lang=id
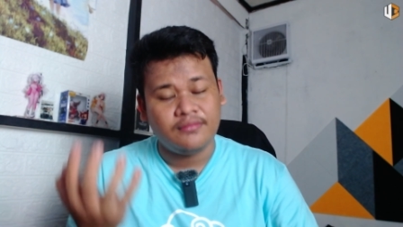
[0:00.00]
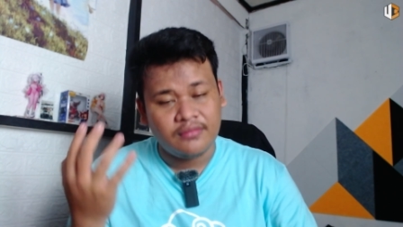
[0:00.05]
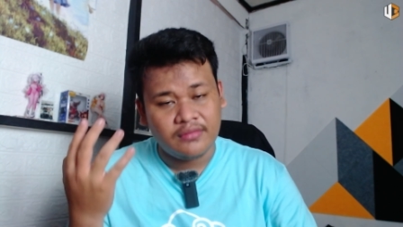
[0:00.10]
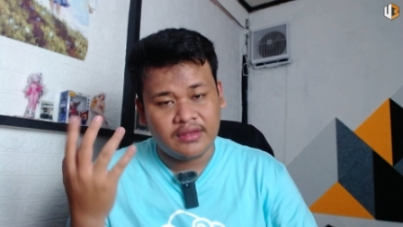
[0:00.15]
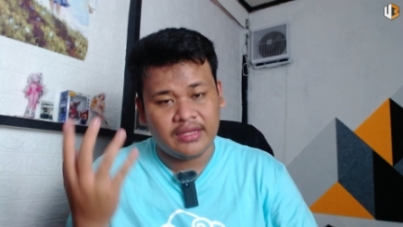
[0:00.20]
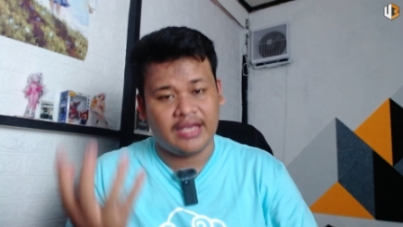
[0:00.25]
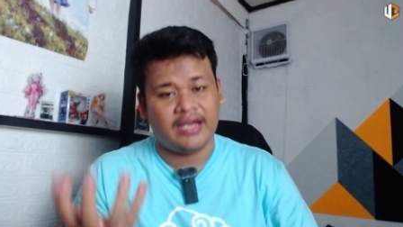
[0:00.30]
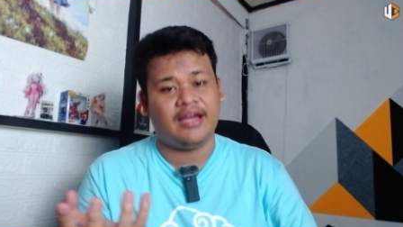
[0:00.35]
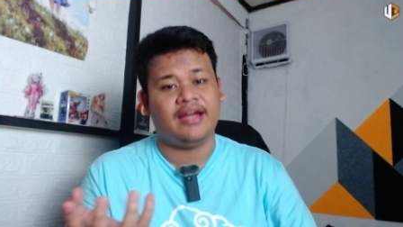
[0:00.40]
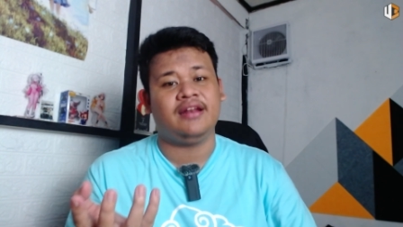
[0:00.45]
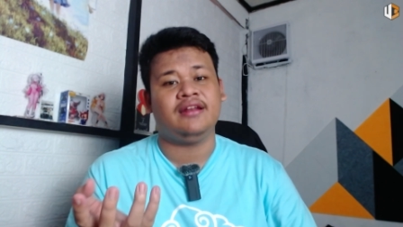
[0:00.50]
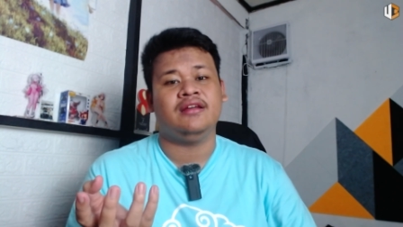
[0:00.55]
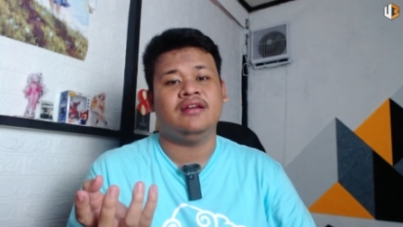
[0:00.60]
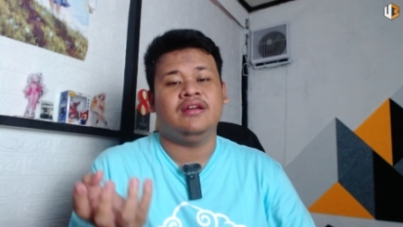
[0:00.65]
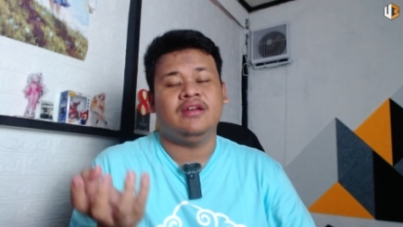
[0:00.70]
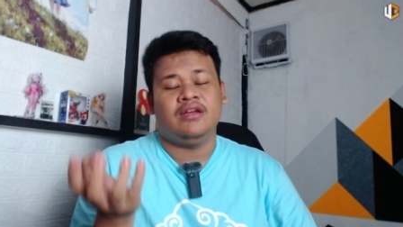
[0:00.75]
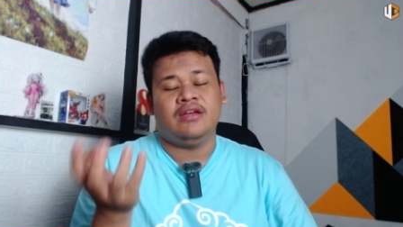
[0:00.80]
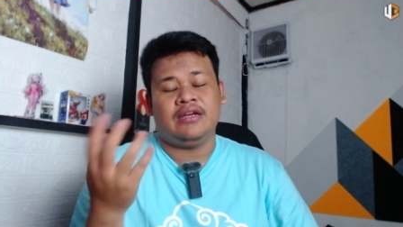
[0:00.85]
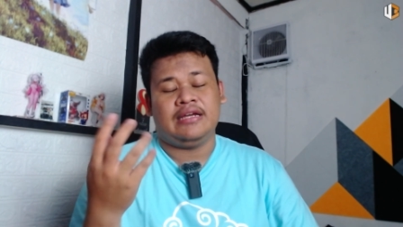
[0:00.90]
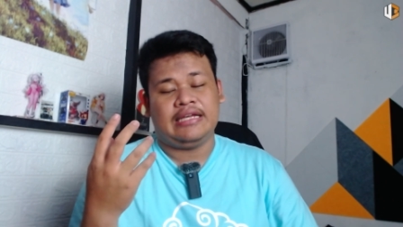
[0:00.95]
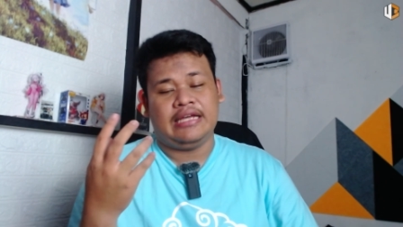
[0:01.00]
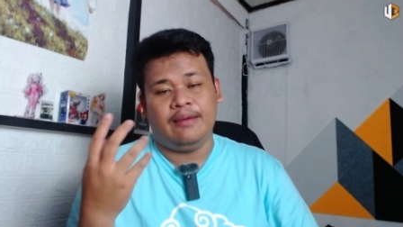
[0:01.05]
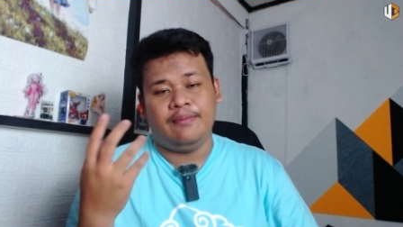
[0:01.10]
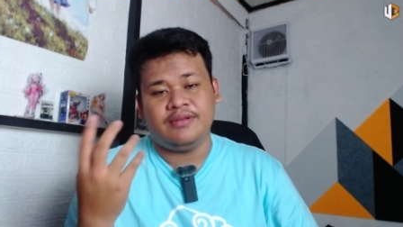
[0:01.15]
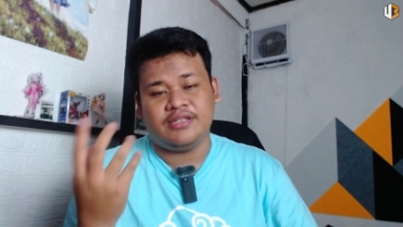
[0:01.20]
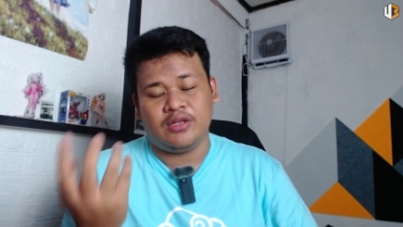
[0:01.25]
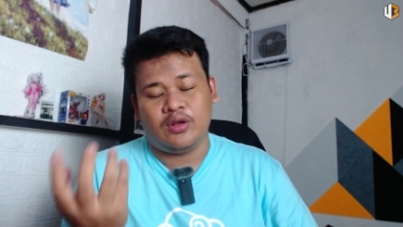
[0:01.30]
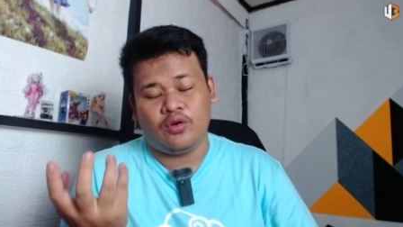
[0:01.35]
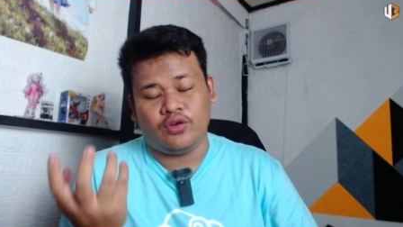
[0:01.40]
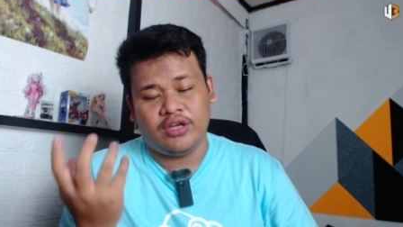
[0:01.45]
ya kan? gak
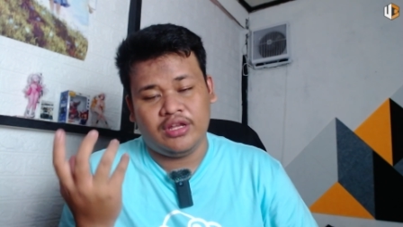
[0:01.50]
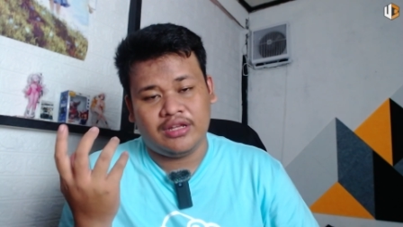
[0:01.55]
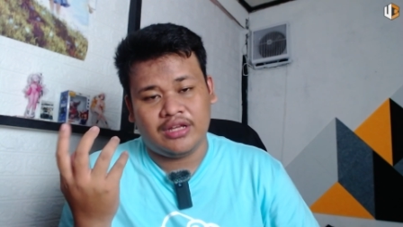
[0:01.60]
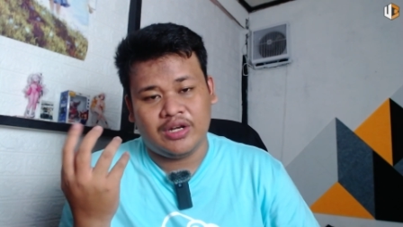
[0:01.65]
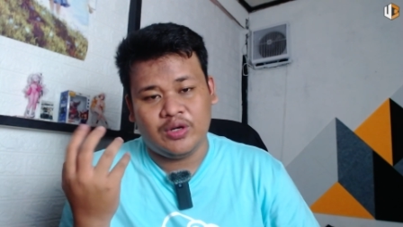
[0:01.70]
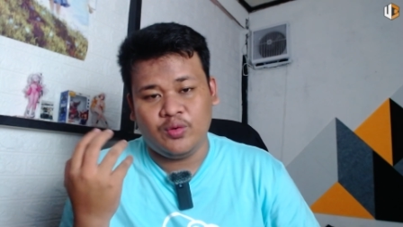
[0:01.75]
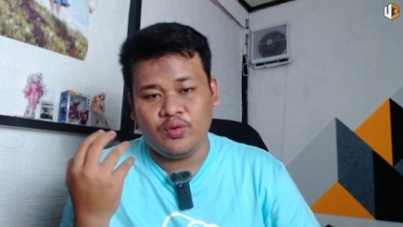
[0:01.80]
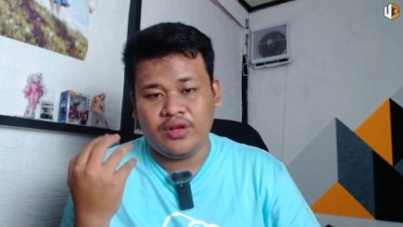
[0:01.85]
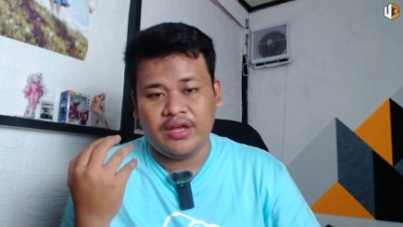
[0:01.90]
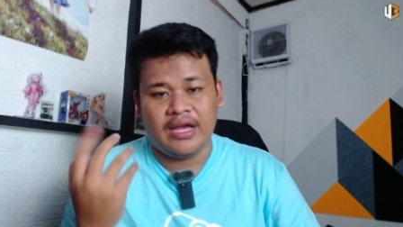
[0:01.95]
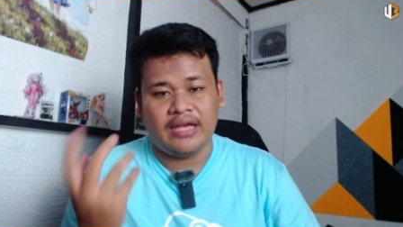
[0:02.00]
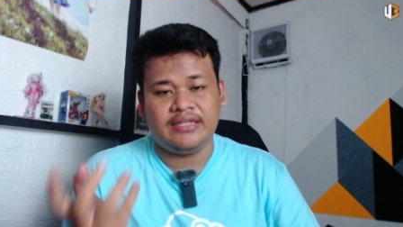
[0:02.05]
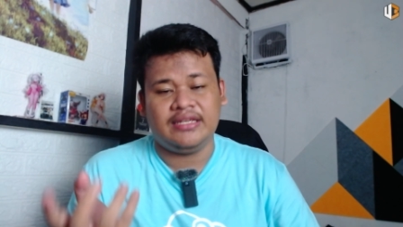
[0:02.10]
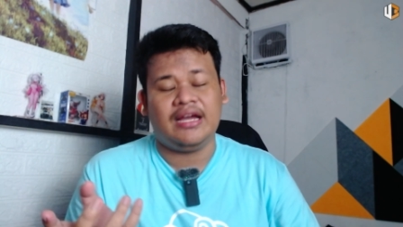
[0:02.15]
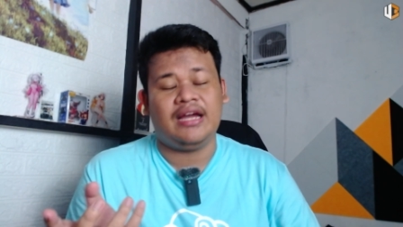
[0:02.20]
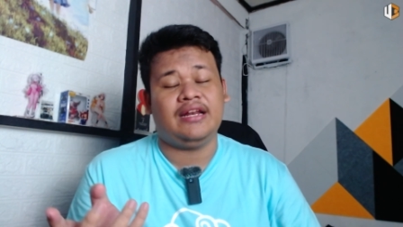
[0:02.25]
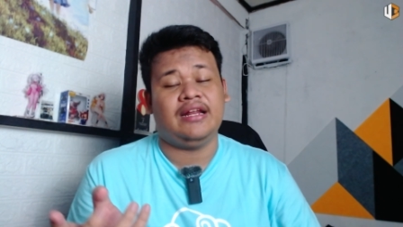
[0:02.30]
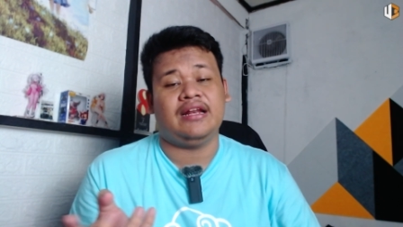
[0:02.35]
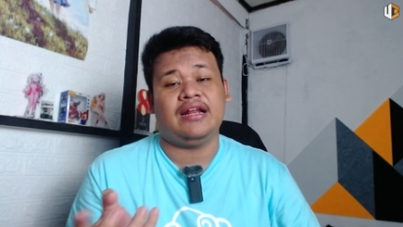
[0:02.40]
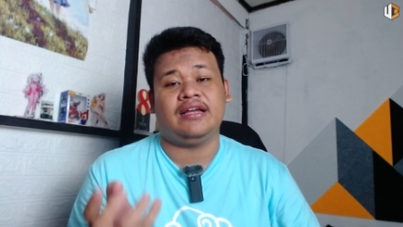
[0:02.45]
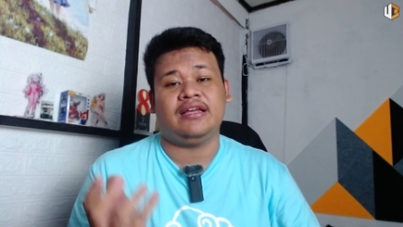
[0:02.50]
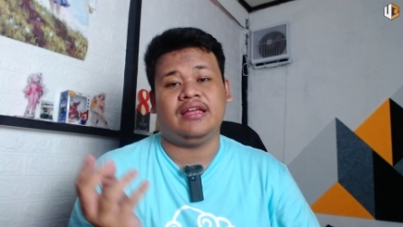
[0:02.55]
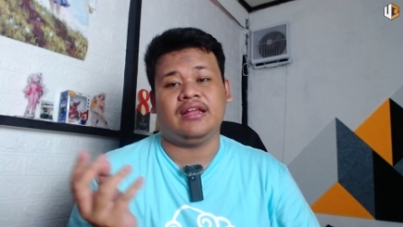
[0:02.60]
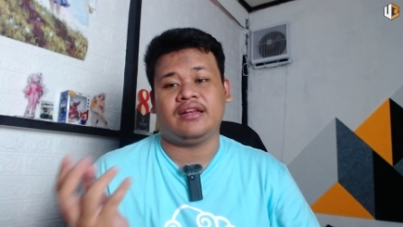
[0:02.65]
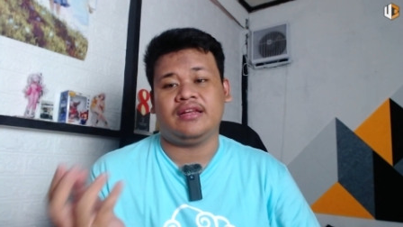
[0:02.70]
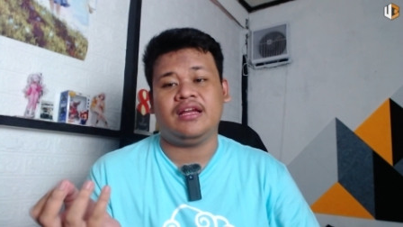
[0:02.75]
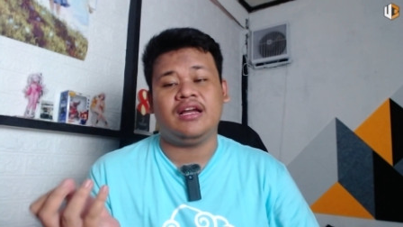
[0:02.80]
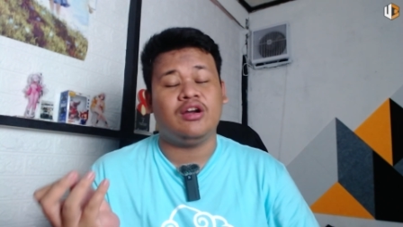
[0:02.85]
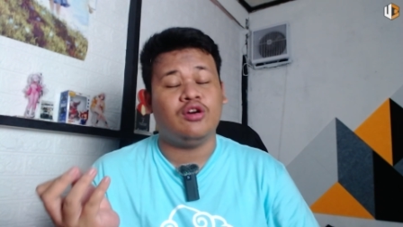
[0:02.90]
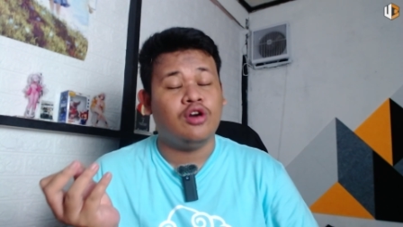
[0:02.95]
bisa login ke dunianya dan
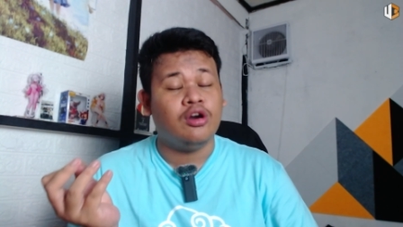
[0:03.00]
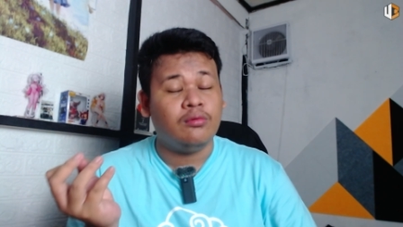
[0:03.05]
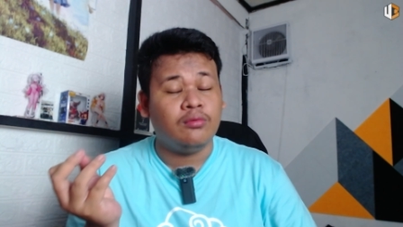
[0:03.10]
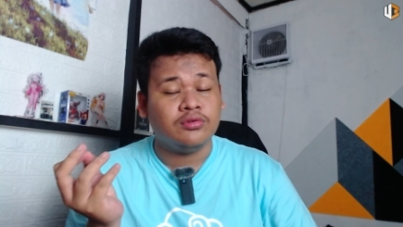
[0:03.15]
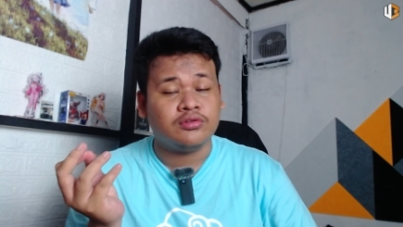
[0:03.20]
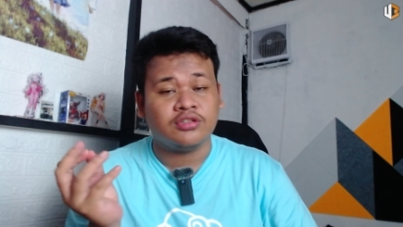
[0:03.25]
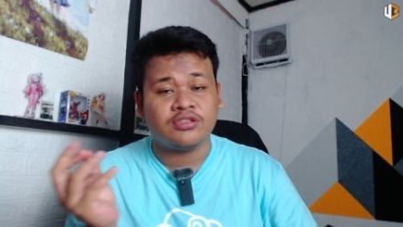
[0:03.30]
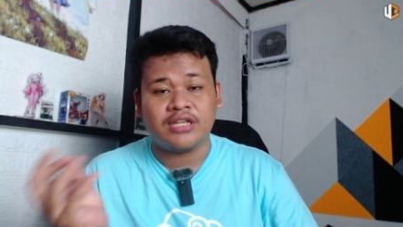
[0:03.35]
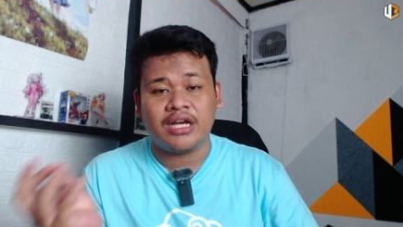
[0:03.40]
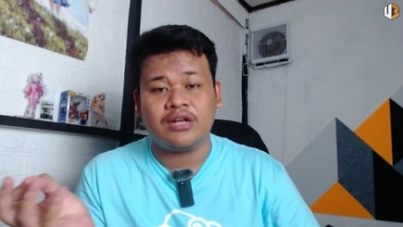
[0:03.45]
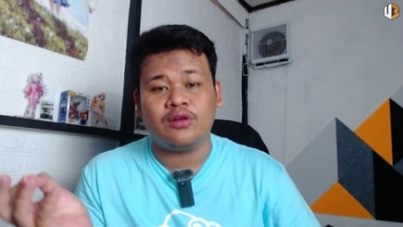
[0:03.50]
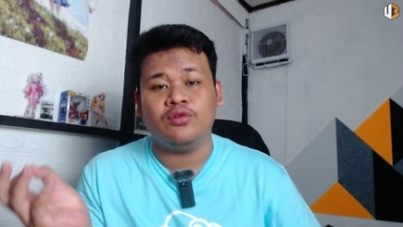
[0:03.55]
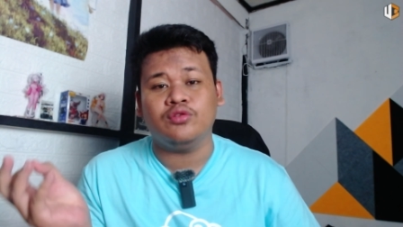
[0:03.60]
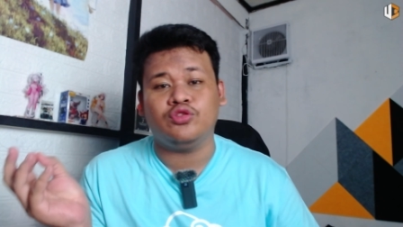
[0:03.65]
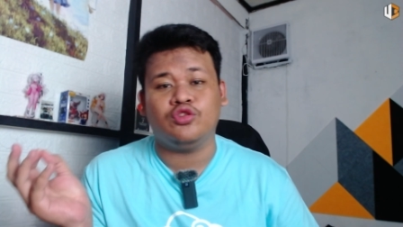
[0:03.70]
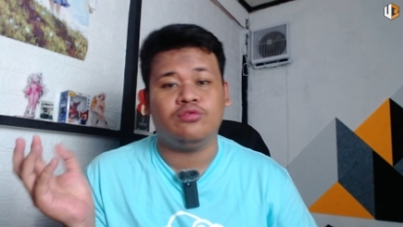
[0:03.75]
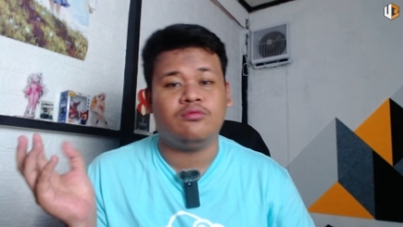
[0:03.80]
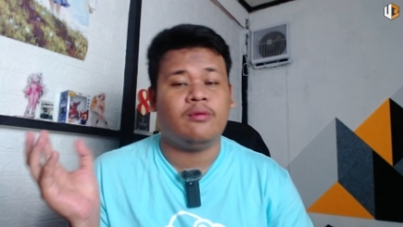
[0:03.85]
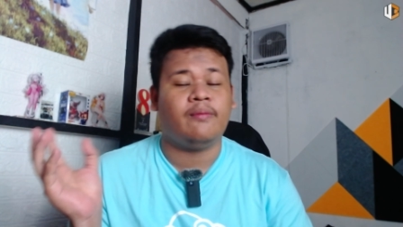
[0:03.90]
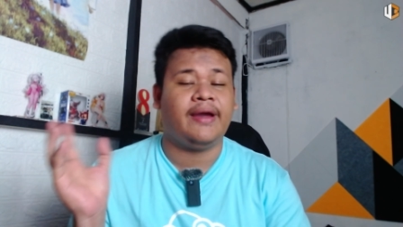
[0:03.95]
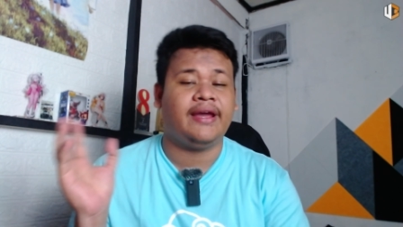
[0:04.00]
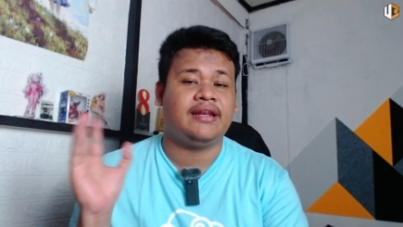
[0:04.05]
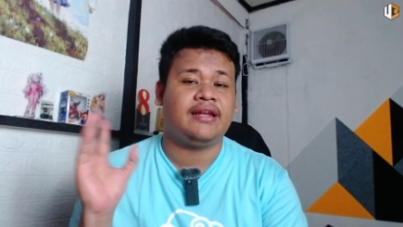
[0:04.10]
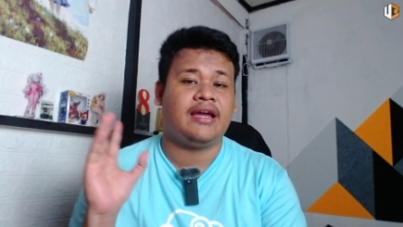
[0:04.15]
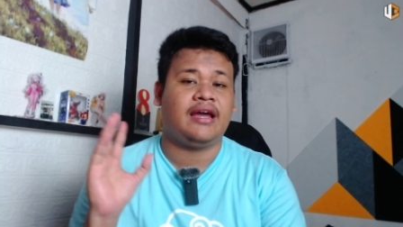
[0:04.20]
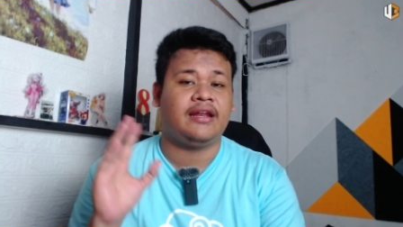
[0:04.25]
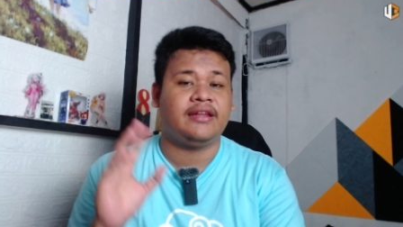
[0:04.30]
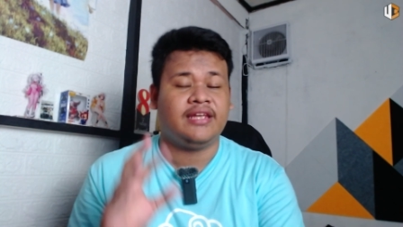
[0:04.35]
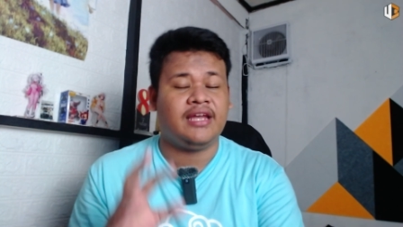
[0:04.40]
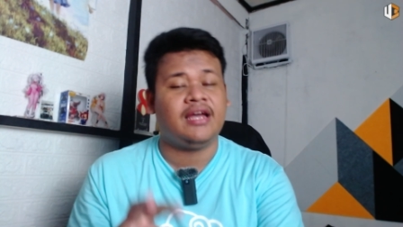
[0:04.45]
akhirnya gue memutuskan untuk
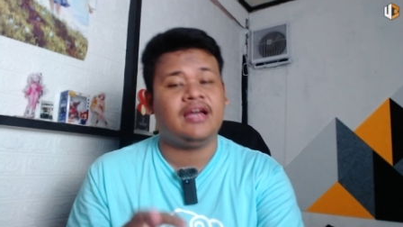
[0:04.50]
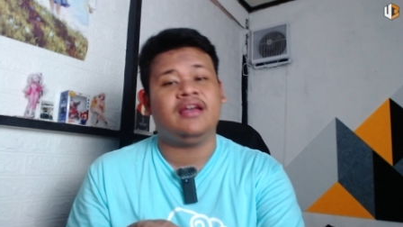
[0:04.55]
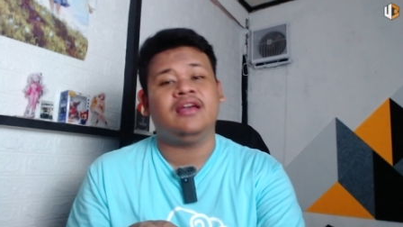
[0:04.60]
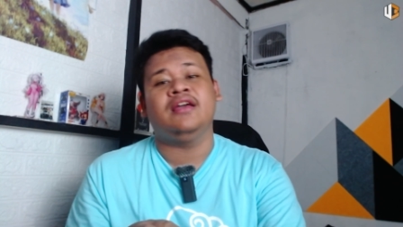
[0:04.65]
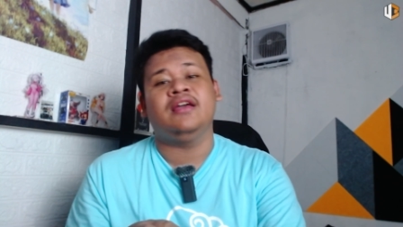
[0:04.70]
memainkannya